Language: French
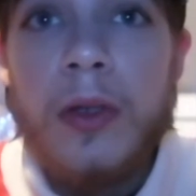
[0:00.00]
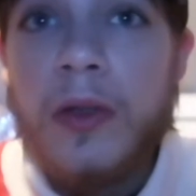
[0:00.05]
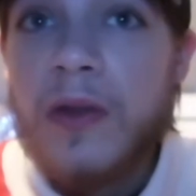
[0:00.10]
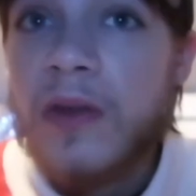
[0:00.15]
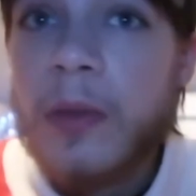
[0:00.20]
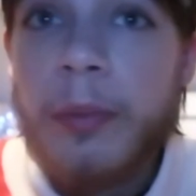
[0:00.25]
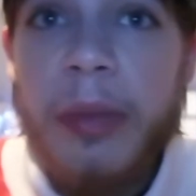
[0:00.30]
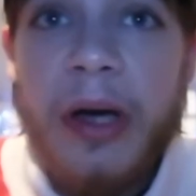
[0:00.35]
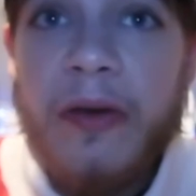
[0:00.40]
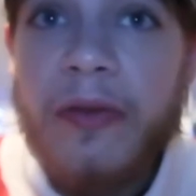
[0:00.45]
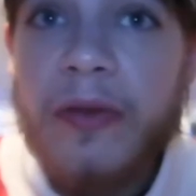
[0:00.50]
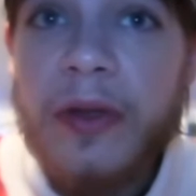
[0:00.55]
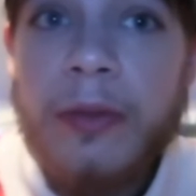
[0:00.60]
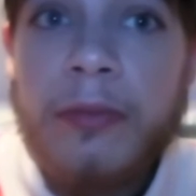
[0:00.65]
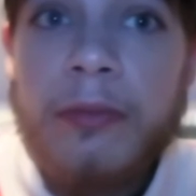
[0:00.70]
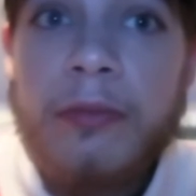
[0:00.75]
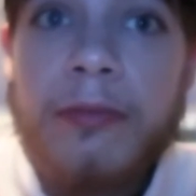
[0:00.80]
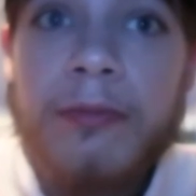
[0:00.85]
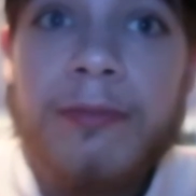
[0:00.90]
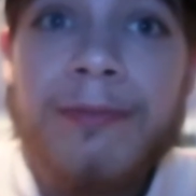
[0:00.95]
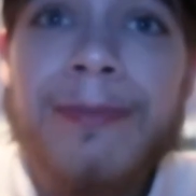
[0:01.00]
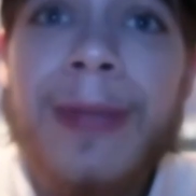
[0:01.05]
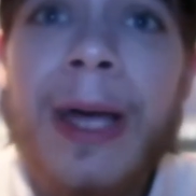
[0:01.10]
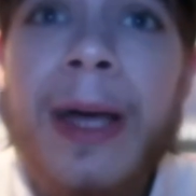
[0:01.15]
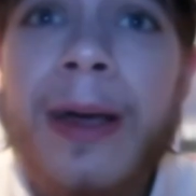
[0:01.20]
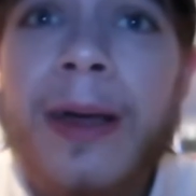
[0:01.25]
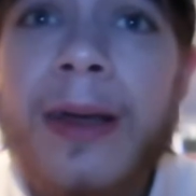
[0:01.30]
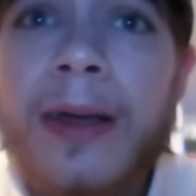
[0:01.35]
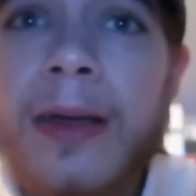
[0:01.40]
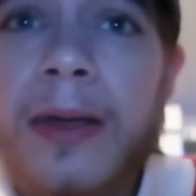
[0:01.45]
c'est parfait
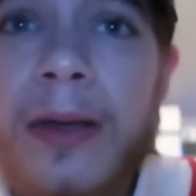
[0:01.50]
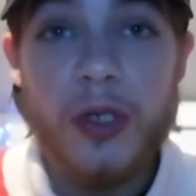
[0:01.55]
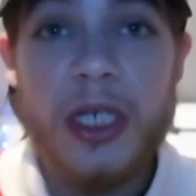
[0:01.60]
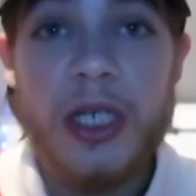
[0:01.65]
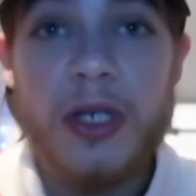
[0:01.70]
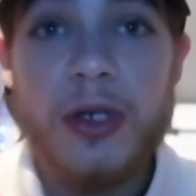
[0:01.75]
j'ai